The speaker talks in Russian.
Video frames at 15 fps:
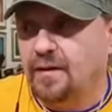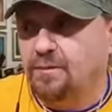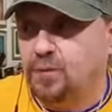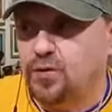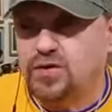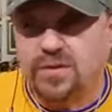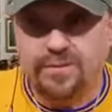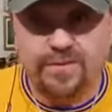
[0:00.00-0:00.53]

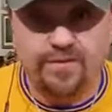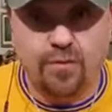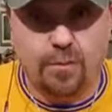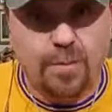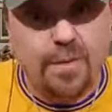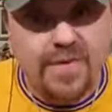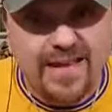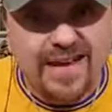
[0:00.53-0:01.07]
просим его
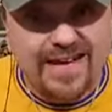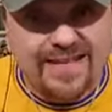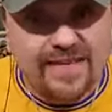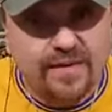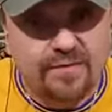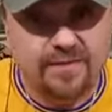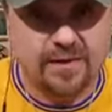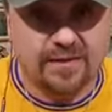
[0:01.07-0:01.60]
поменять
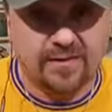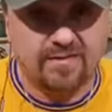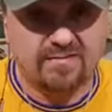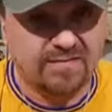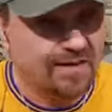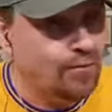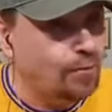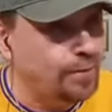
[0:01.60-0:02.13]
вектор
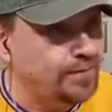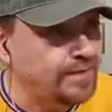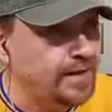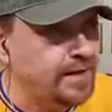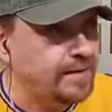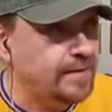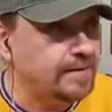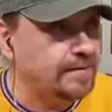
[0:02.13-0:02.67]
своего
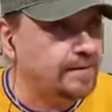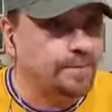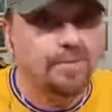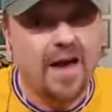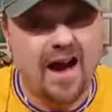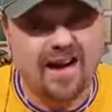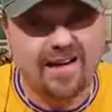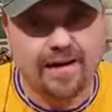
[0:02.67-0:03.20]
поведения, так
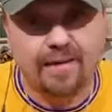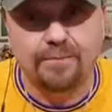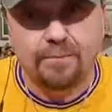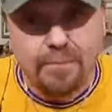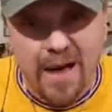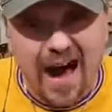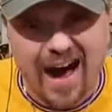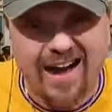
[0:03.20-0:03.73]
мягко,
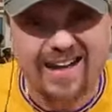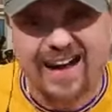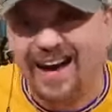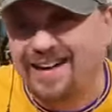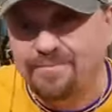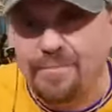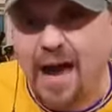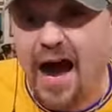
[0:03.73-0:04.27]

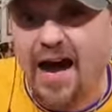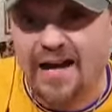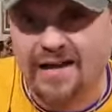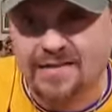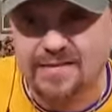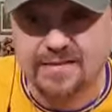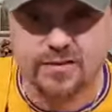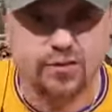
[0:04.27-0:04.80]
мягко,
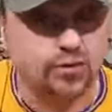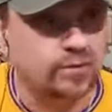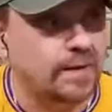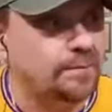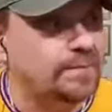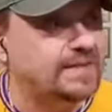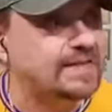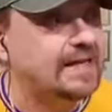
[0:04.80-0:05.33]
мягко скажу,
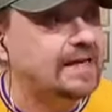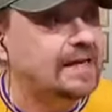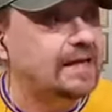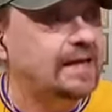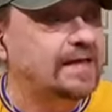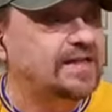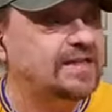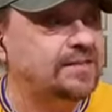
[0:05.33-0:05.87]
да, без
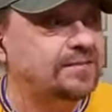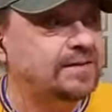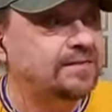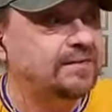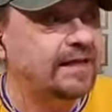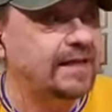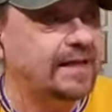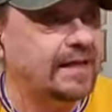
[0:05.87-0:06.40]
лишнего
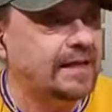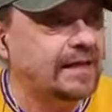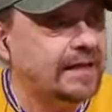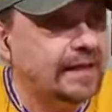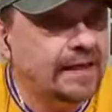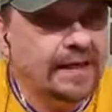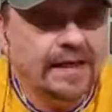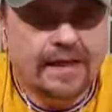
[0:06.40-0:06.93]
давления.
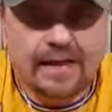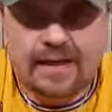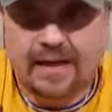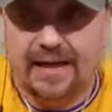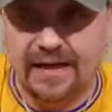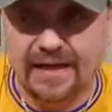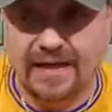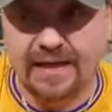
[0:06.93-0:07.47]
И
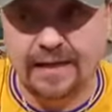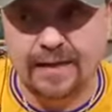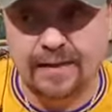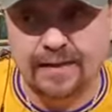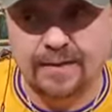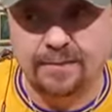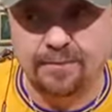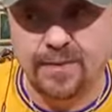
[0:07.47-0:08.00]

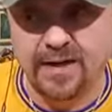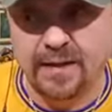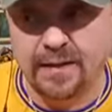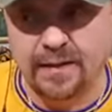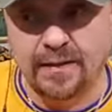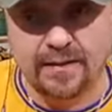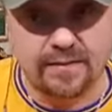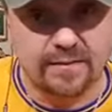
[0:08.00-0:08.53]
э,
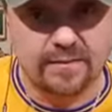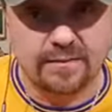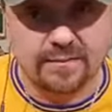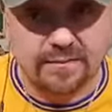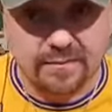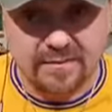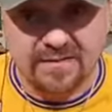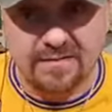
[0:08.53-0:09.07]
мы
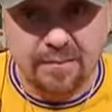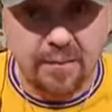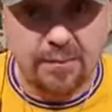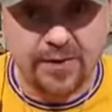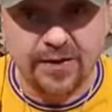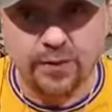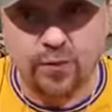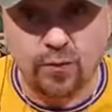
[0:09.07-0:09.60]
с вами
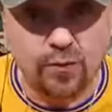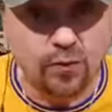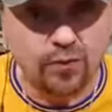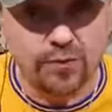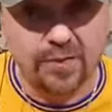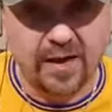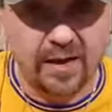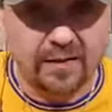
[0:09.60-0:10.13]
пройдем
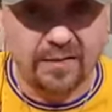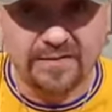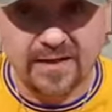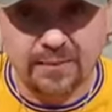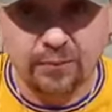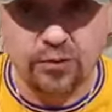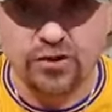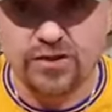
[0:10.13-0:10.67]
от
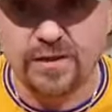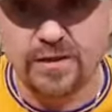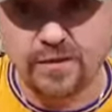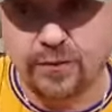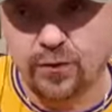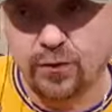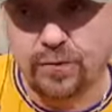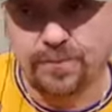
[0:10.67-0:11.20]
Михайловской площади
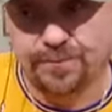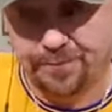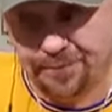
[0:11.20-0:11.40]
до